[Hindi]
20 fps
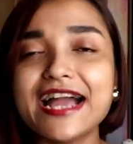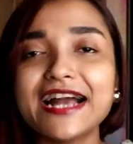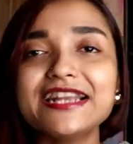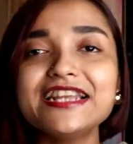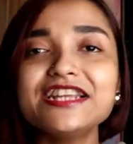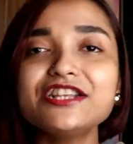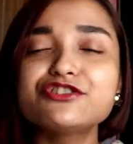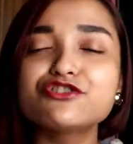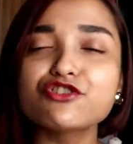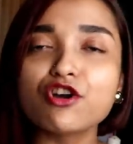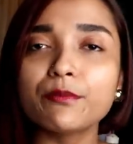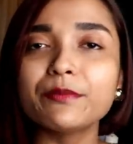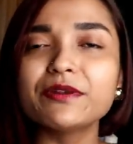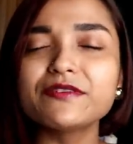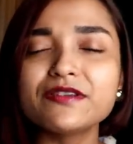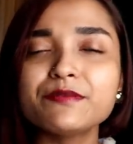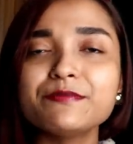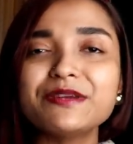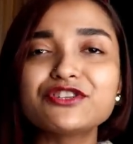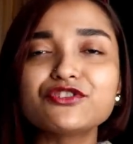यानी
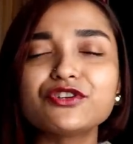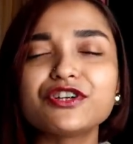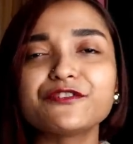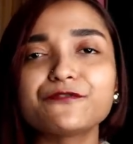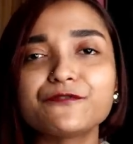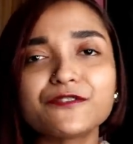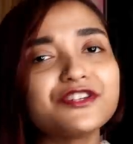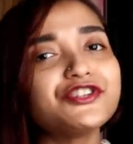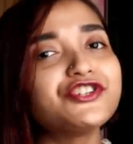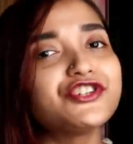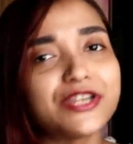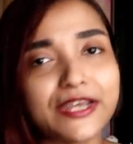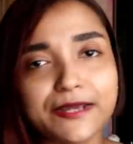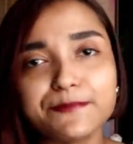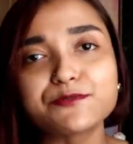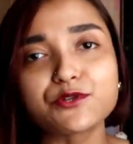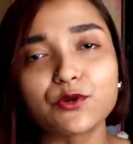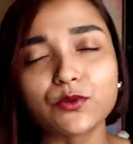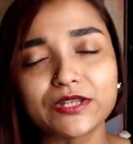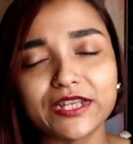ज्योमेट्री में जो डिफरेंट
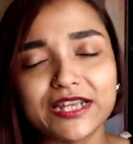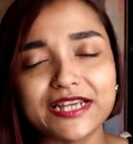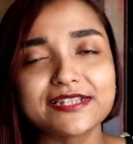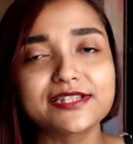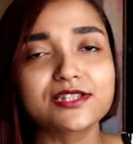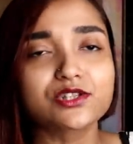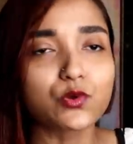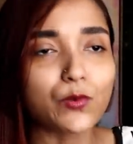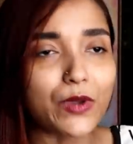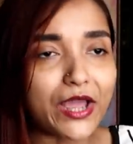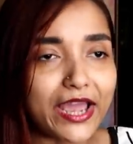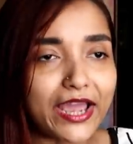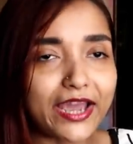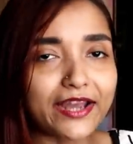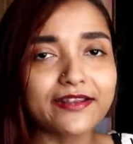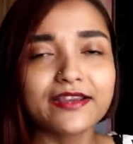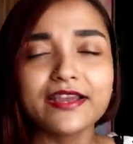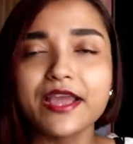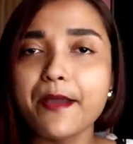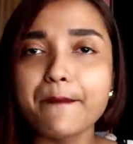शेप्स होती है
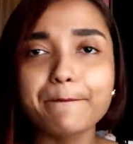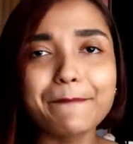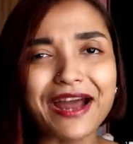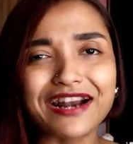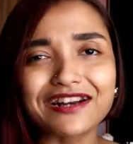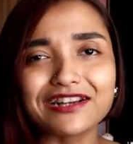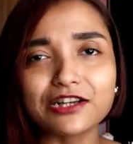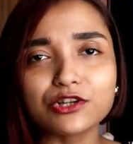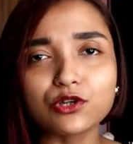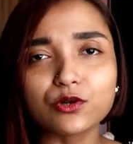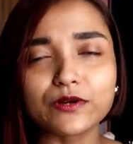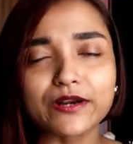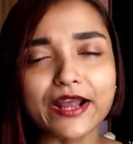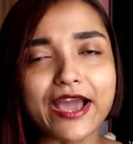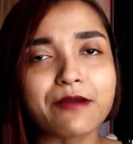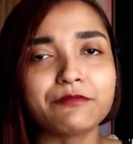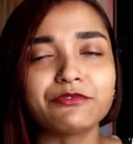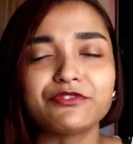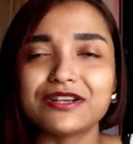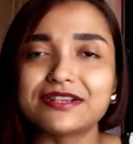स्क्वायर
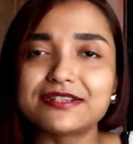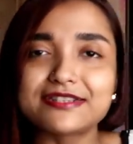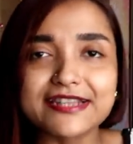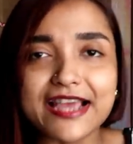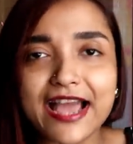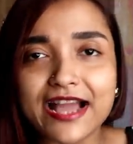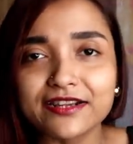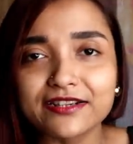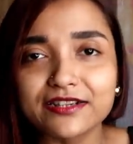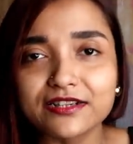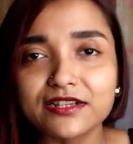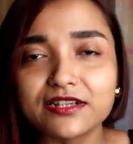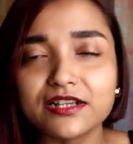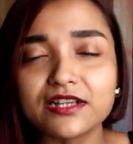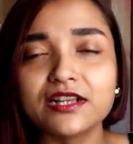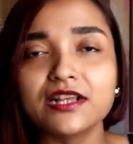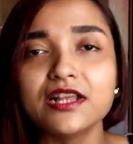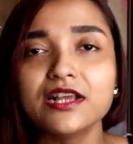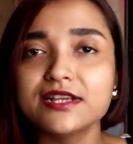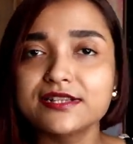पैरलोग्राम
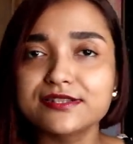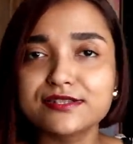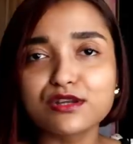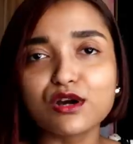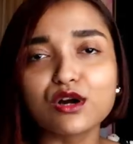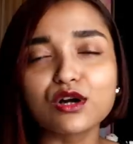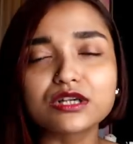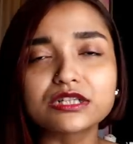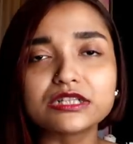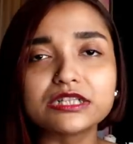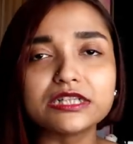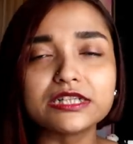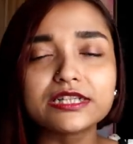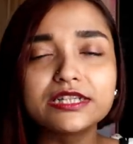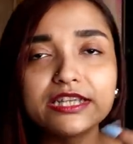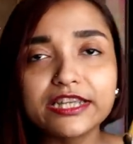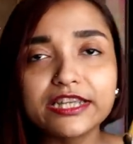रेक्टेंगल सर्कल